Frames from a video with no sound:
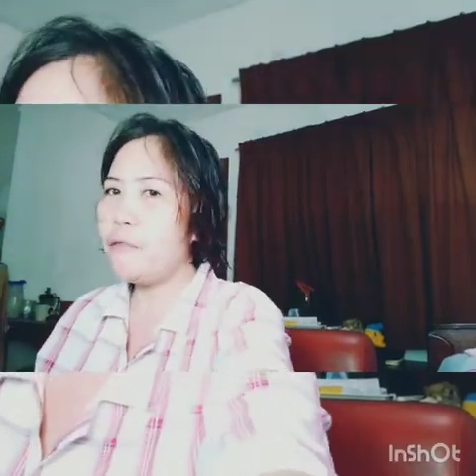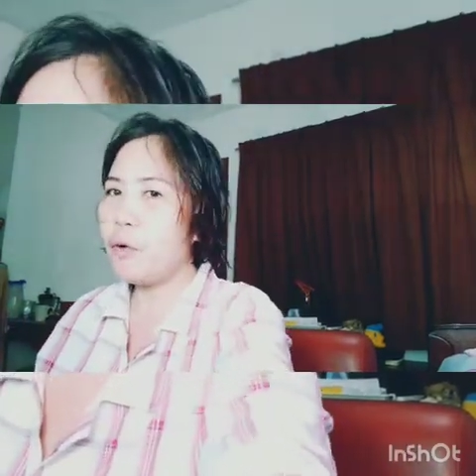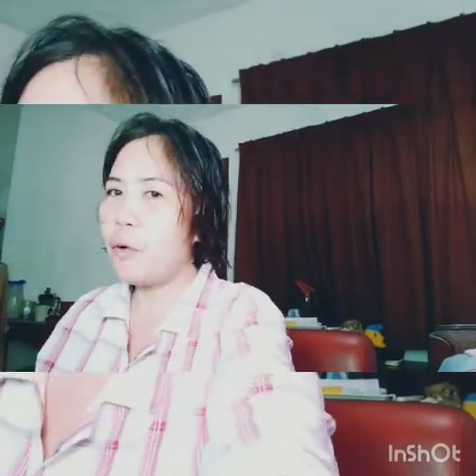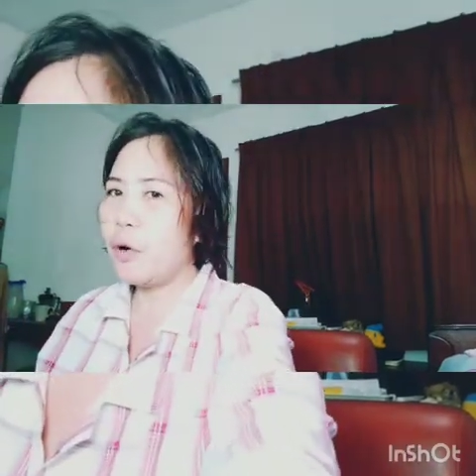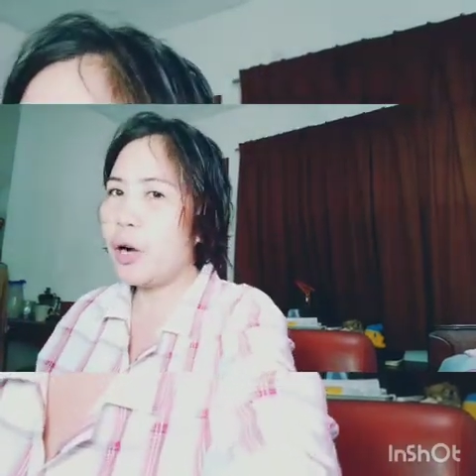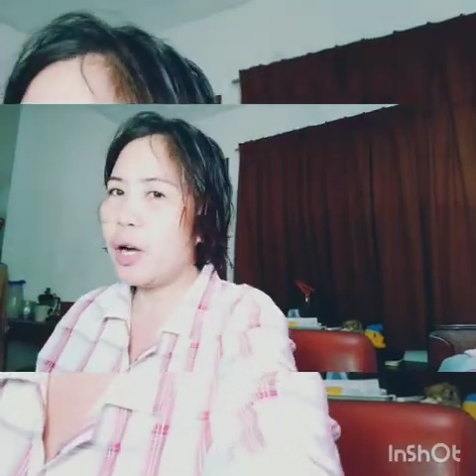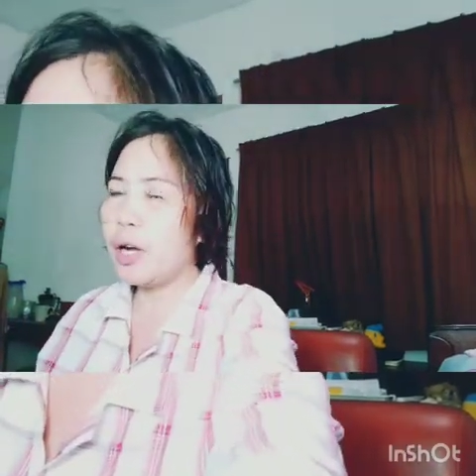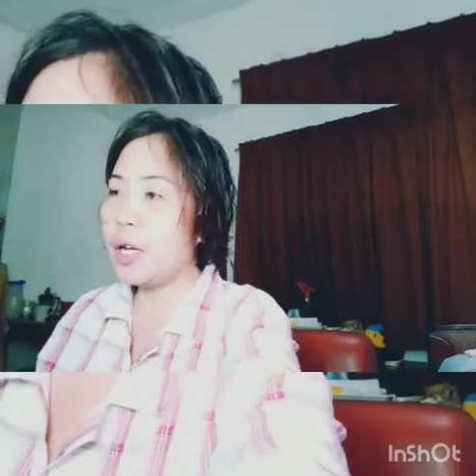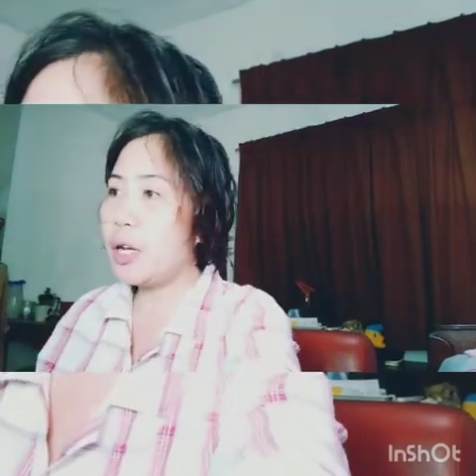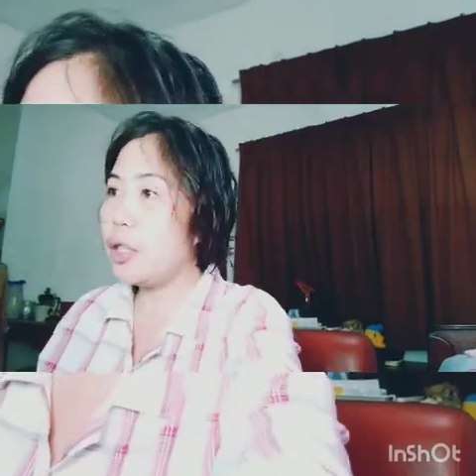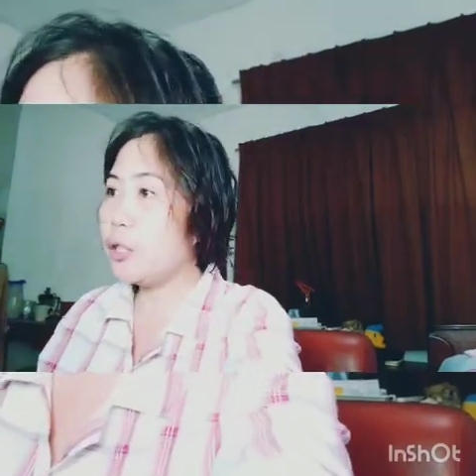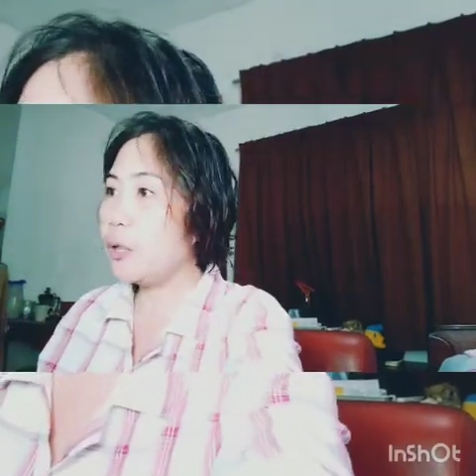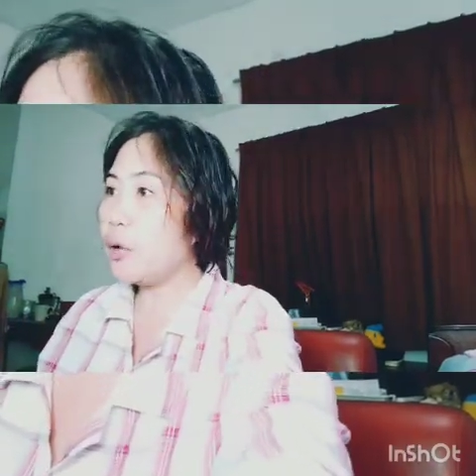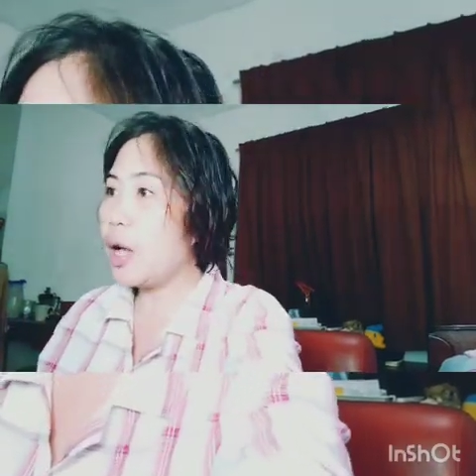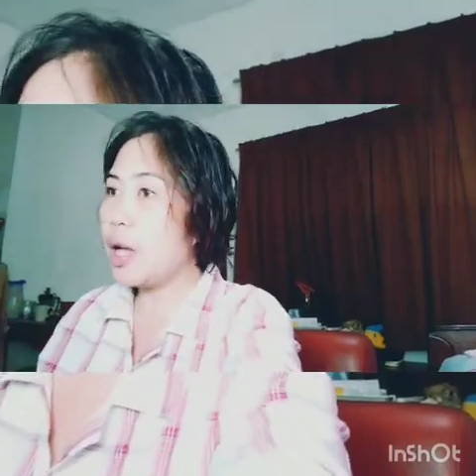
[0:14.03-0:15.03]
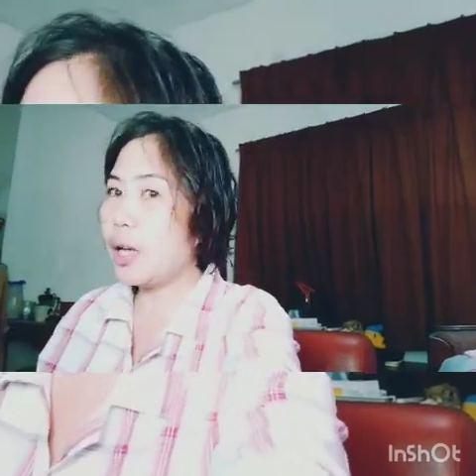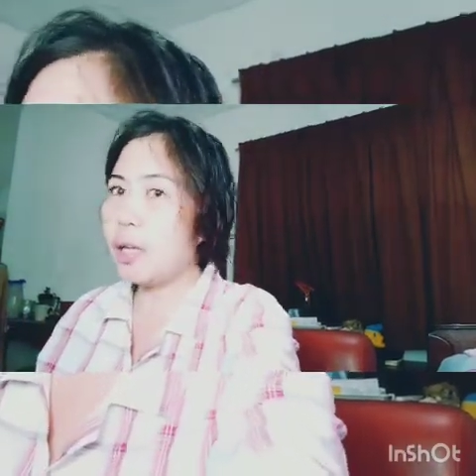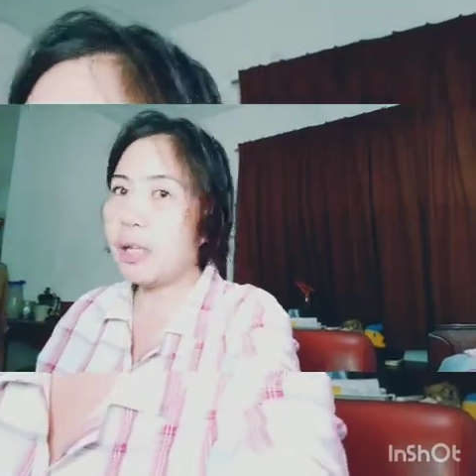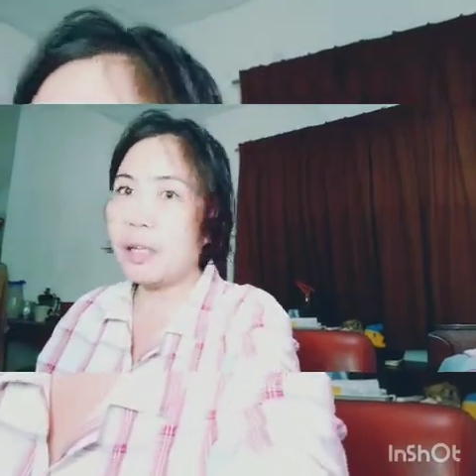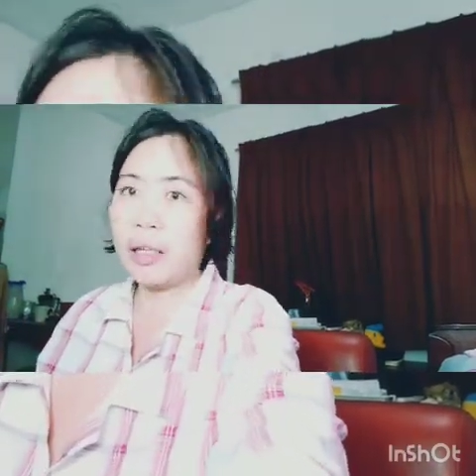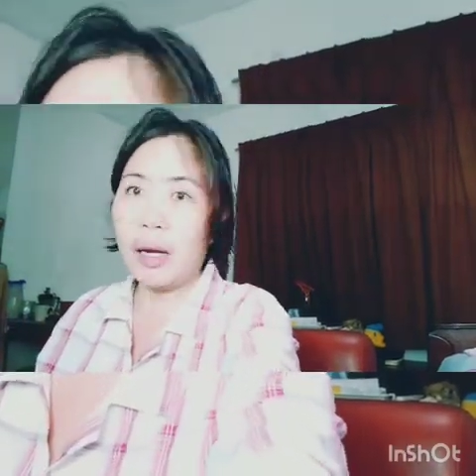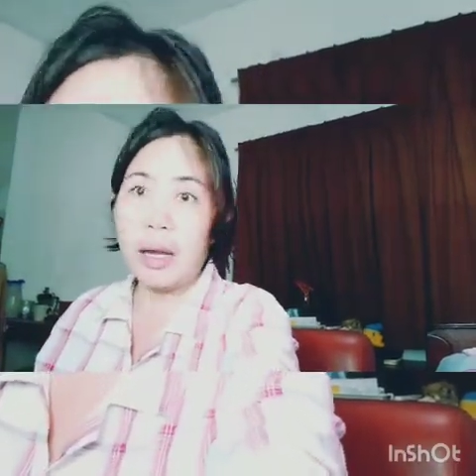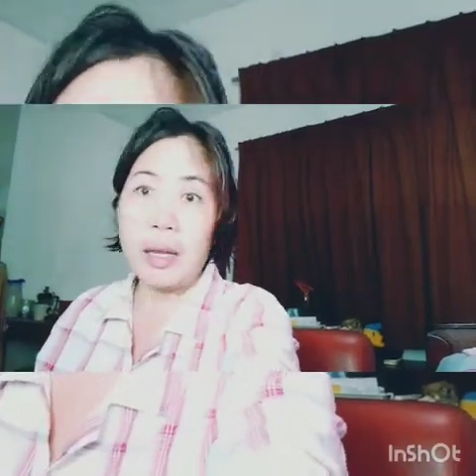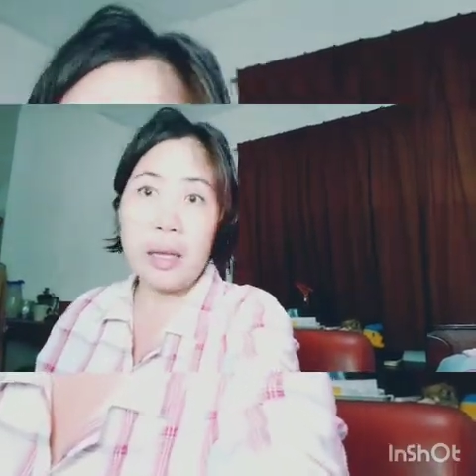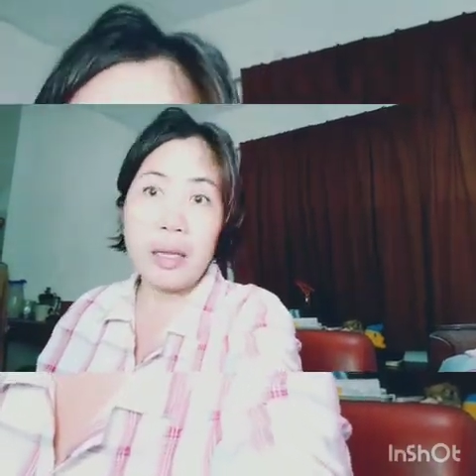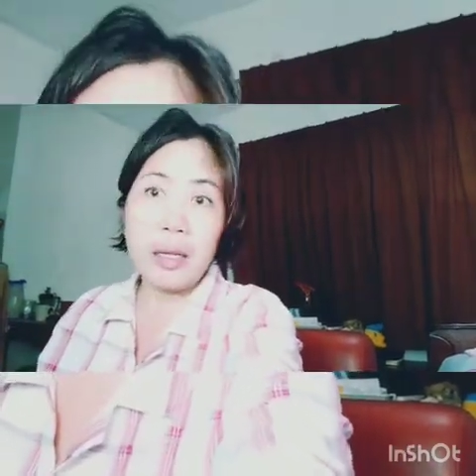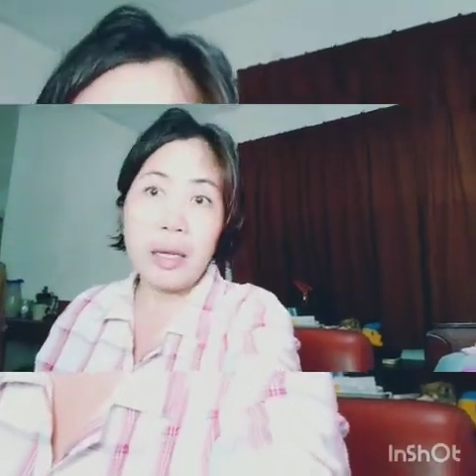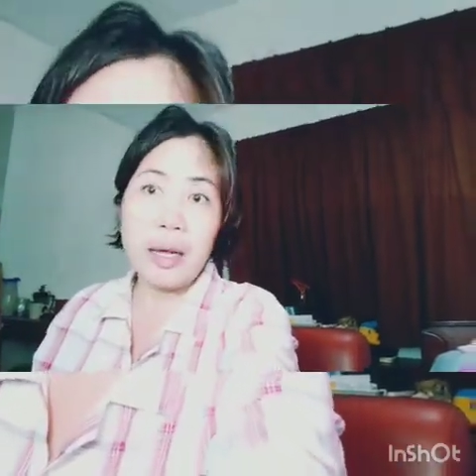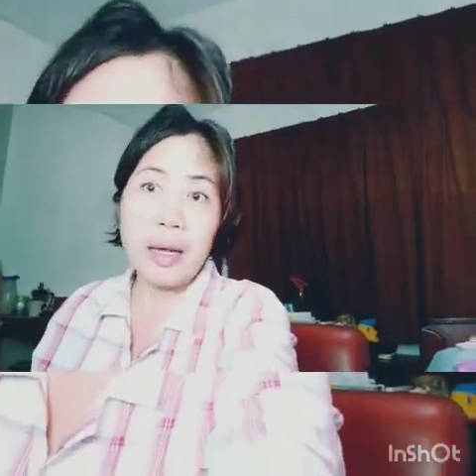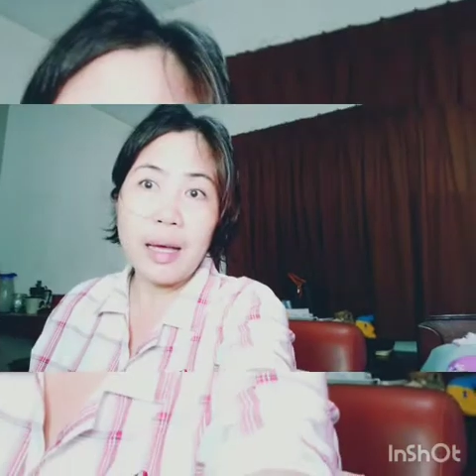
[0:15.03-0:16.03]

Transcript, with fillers: 4 na nitong aking training na